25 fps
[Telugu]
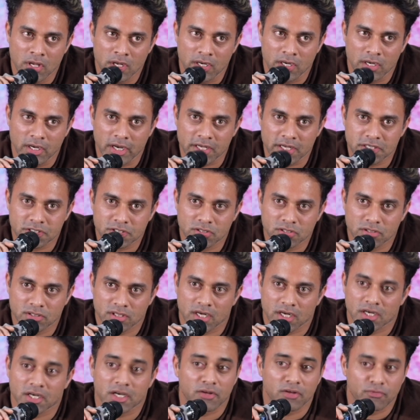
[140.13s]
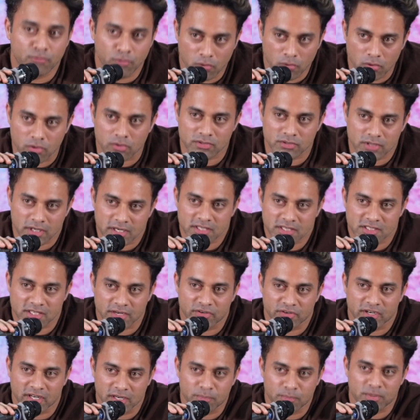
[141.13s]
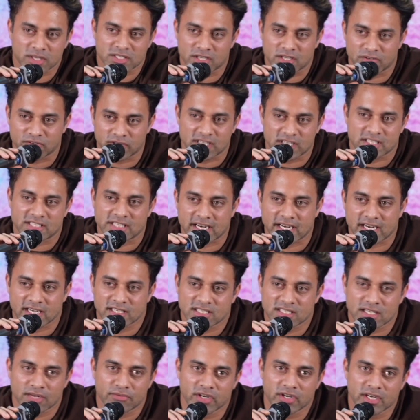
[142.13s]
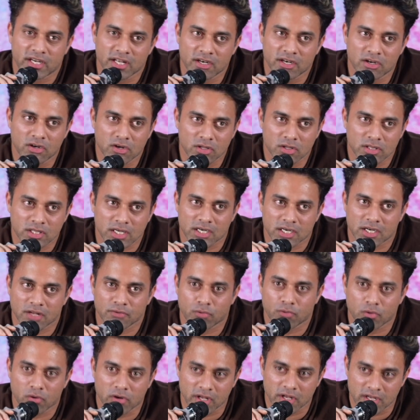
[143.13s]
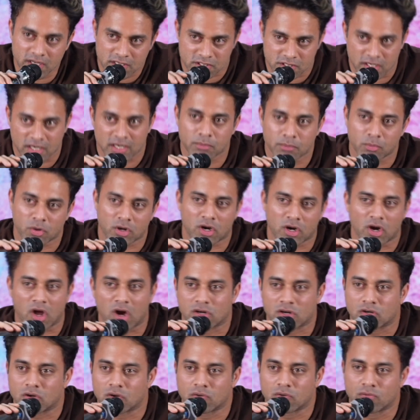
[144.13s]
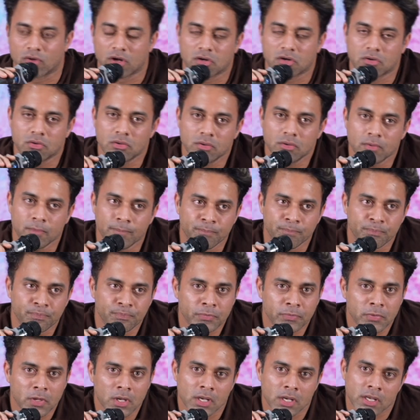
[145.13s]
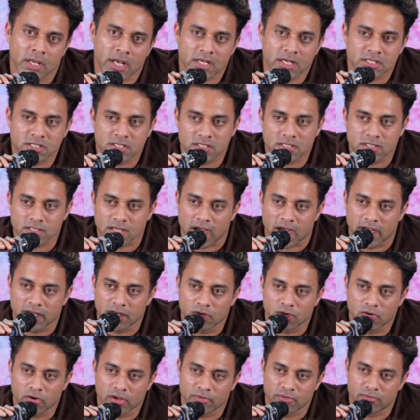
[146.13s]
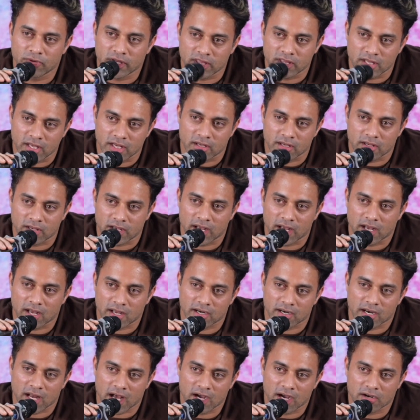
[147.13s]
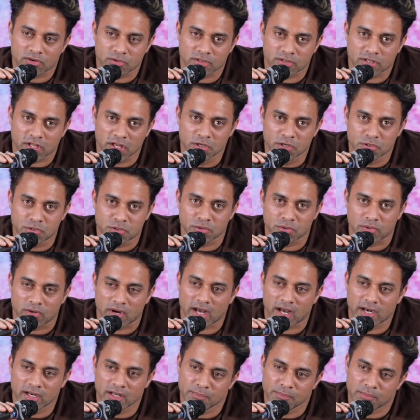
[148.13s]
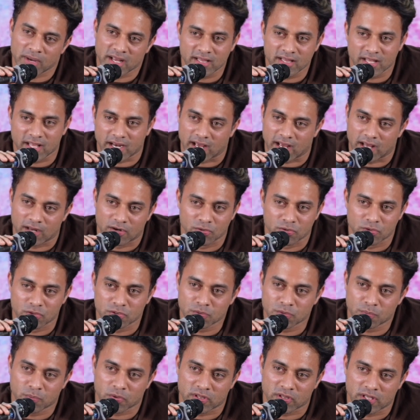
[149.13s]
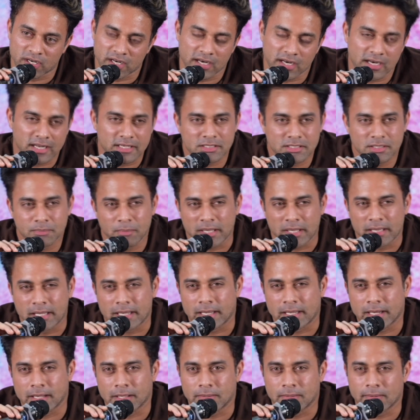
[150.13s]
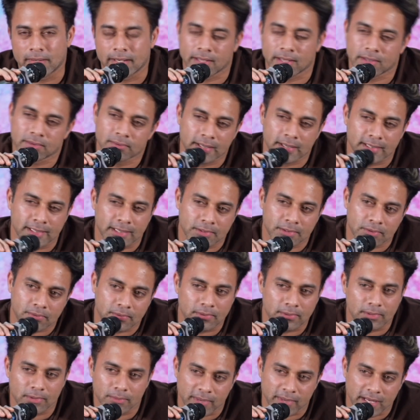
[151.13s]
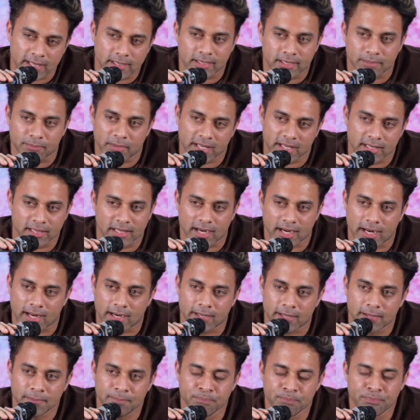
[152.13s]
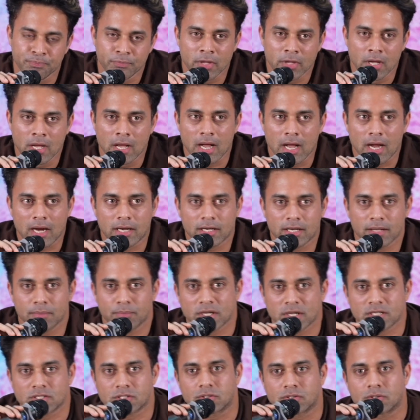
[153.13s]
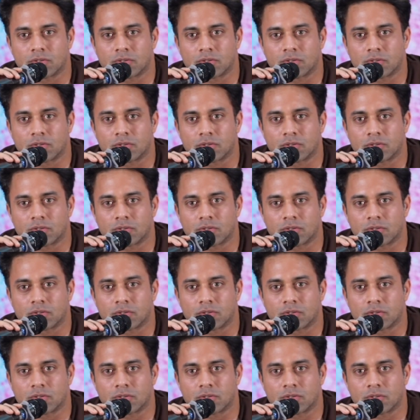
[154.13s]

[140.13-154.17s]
నెక్స్ట్ థర్టీ ఫోర్ అంటే సెవెంటీన్ ప్లస్ సెవెంటీన్ సెకండ్ సెవెంటీన్లో థర్టీ ఫోర్ ఇయర్స్ అంటే మన లాక్డౌన్ వరకు ఎస్ ఐ నో ఎవ్రీథింగ్ నాకు తెలుసు అని బయలుదేరా రోజు పొద్దున్నే లేచి మన దగ్గర ఏదో లేదు అది ఎత్తుక్కుంటూ బయట బయలుదేరాలి అంటే ప్లస్